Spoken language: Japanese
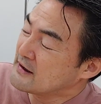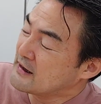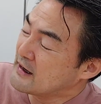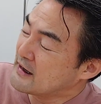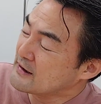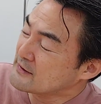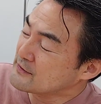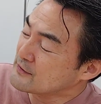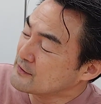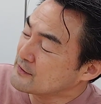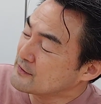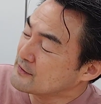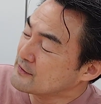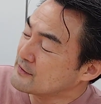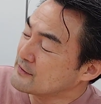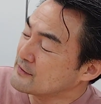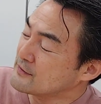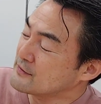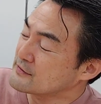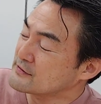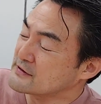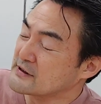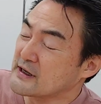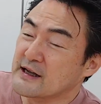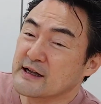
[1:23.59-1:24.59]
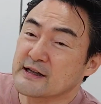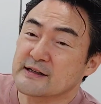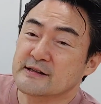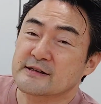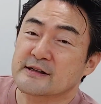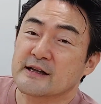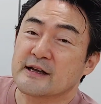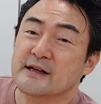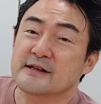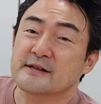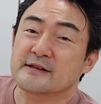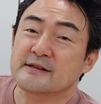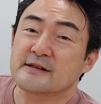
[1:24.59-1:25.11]
あの「
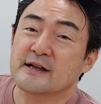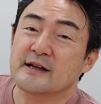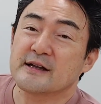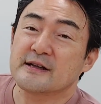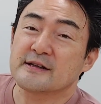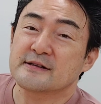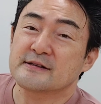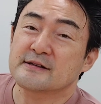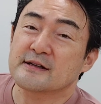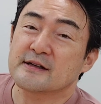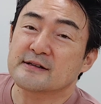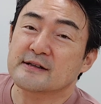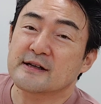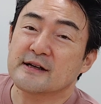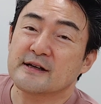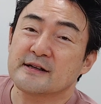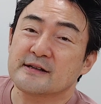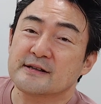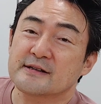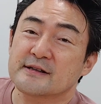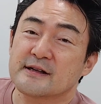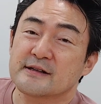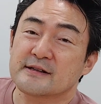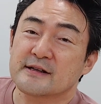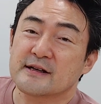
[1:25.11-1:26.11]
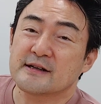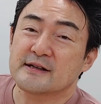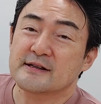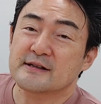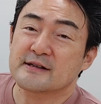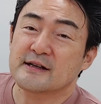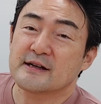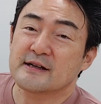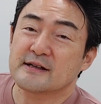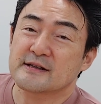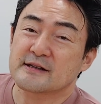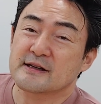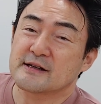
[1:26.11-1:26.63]

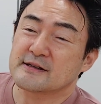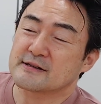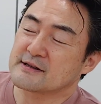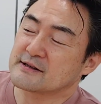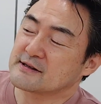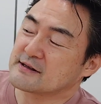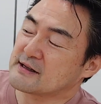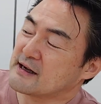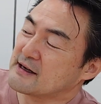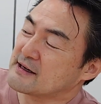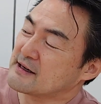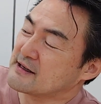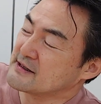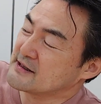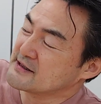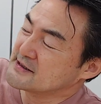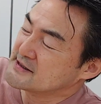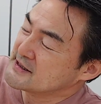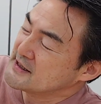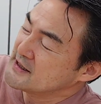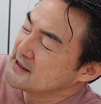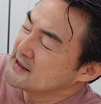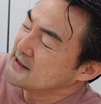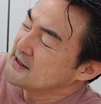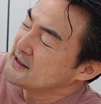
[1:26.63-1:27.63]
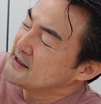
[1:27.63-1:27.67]
タンタンタンタタンタタンタンタン」ってあれです、